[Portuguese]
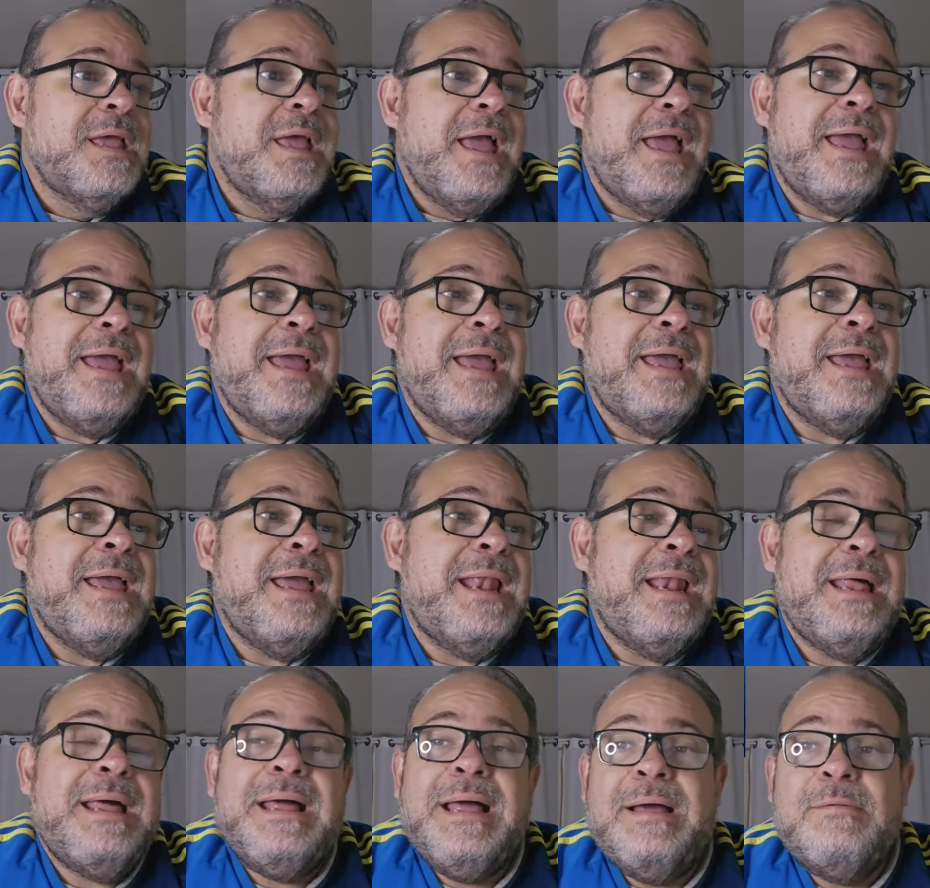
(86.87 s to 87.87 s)
É, é,
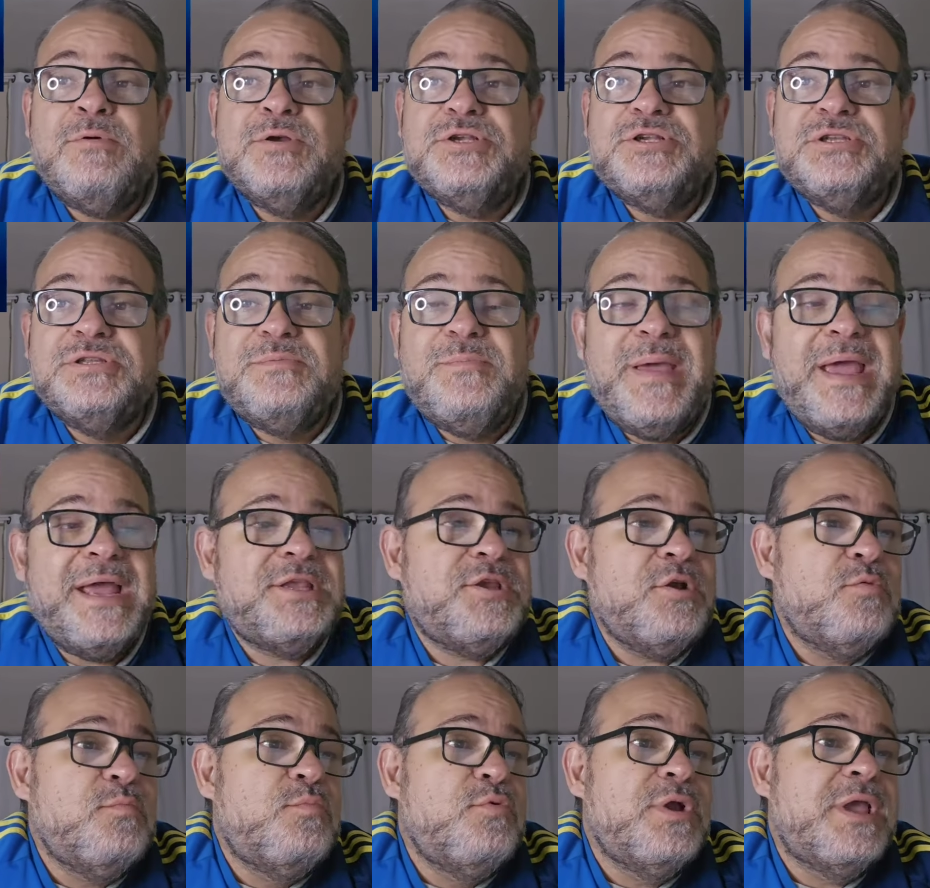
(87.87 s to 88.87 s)
ela, a OneXBet é
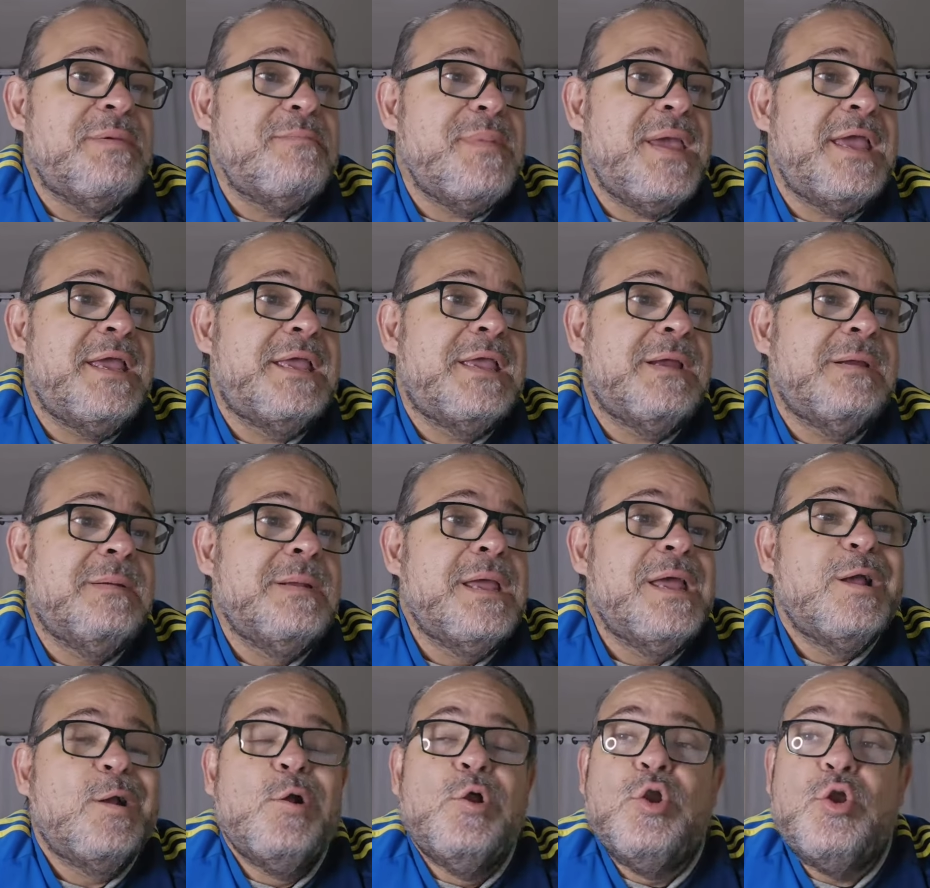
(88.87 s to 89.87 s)
um bookmaker
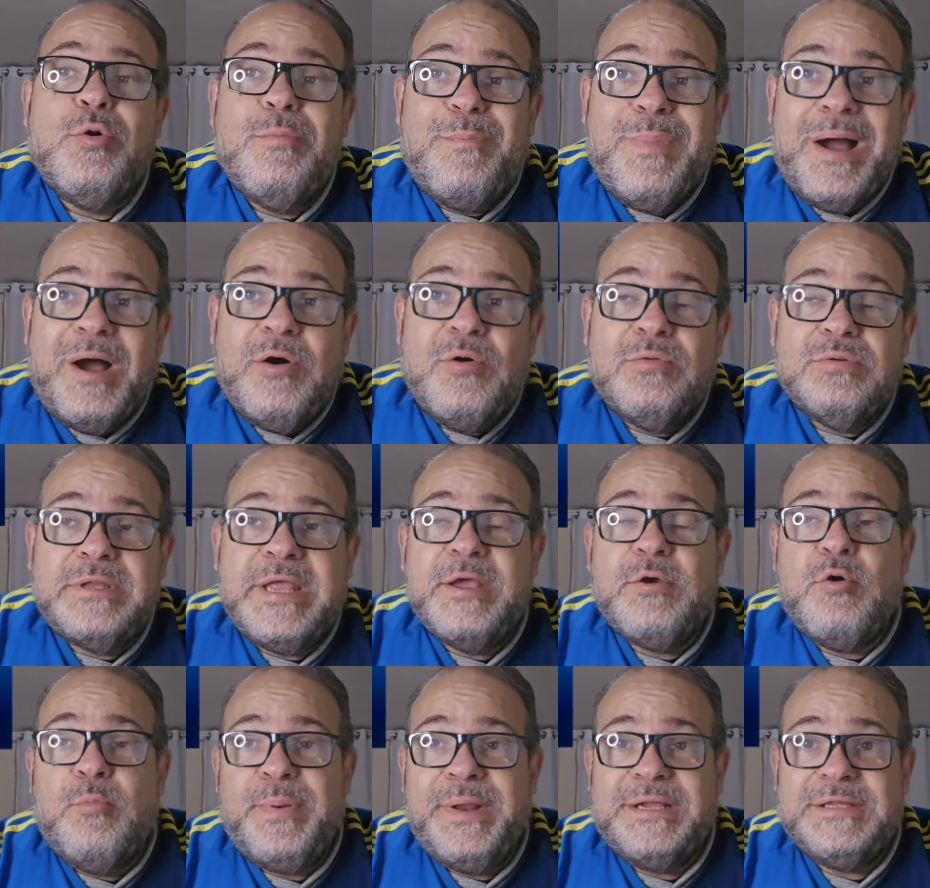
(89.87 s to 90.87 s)
global, tem
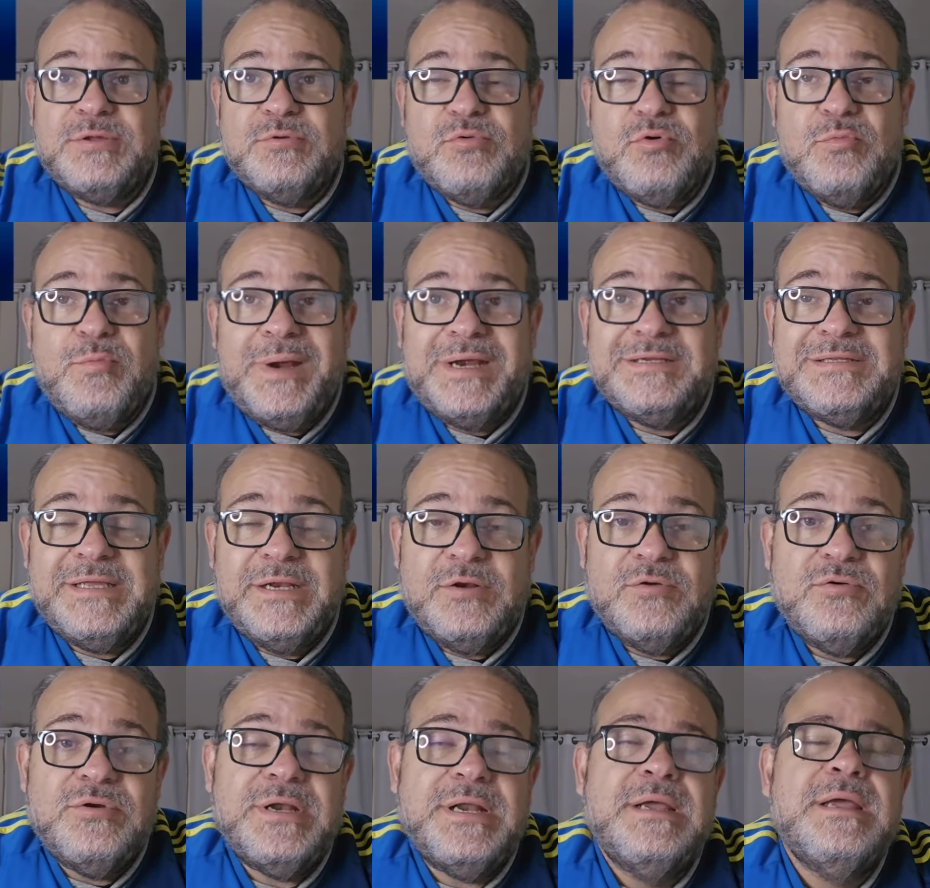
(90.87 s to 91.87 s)
cooperação com
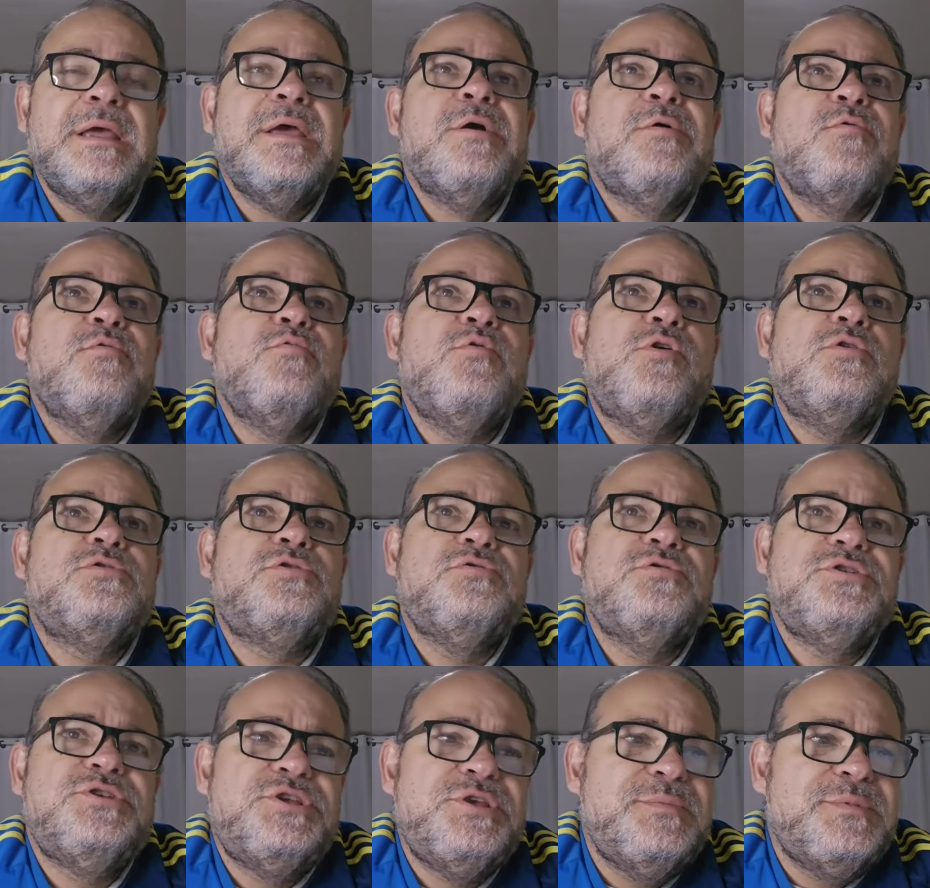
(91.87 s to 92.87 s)
Barcelona, com
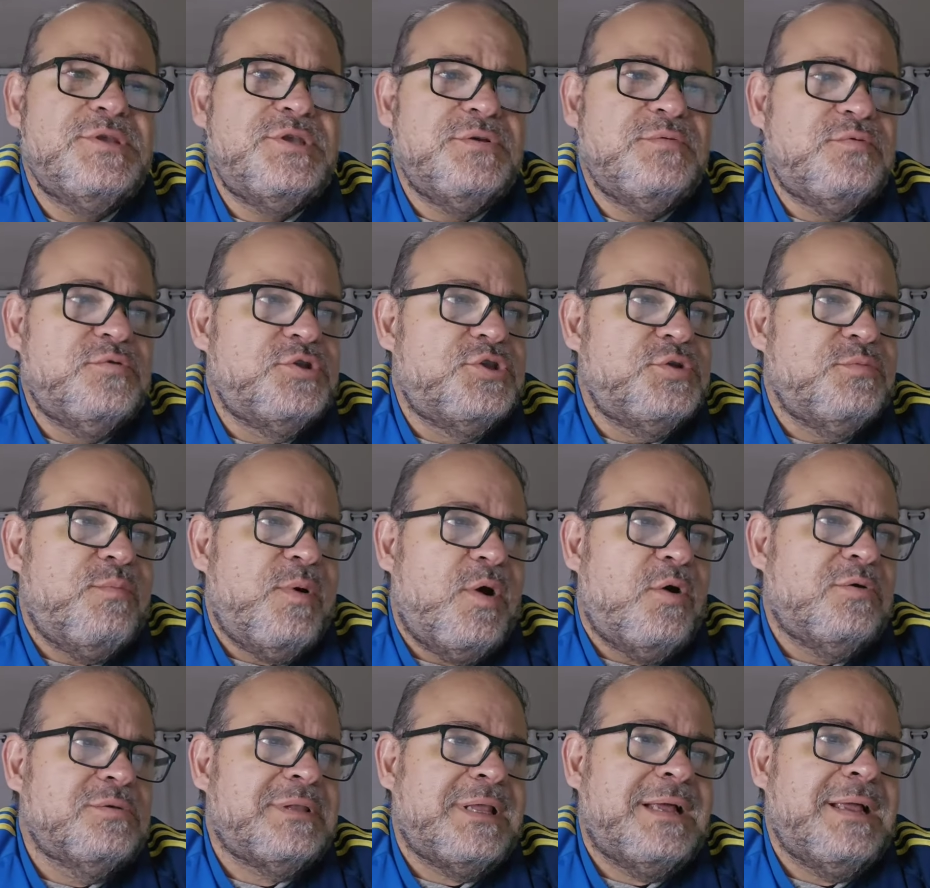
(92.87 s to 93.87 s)
outros times de
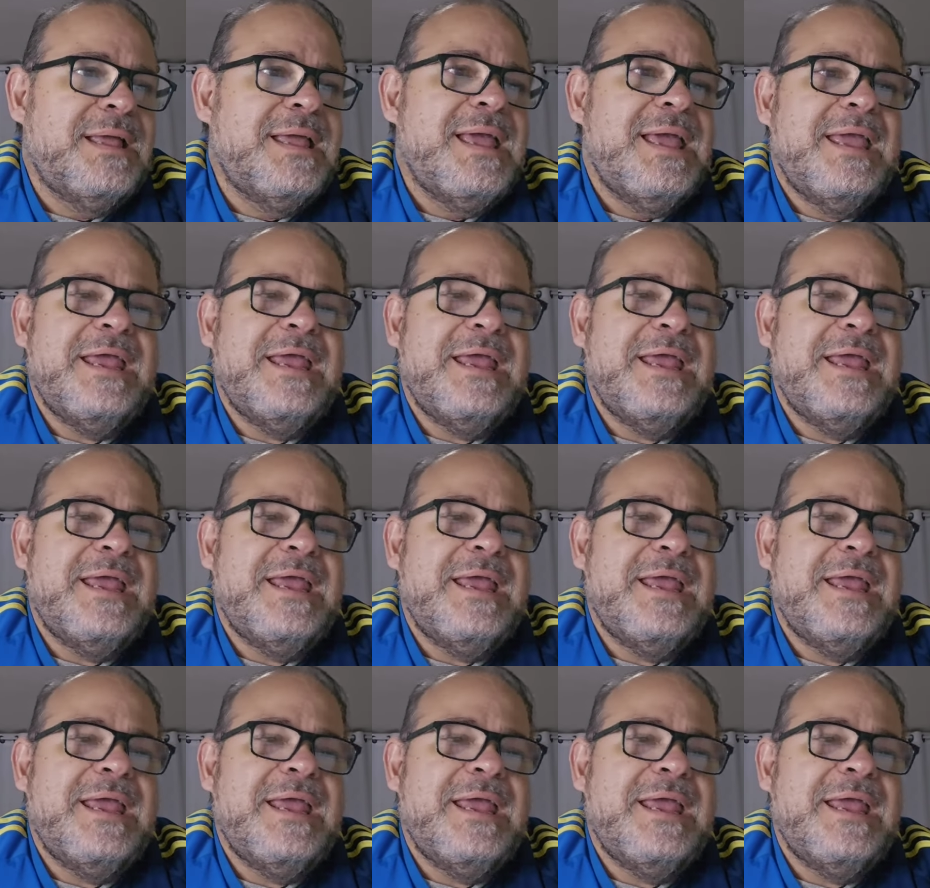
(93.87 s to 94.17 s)
futebol, tá?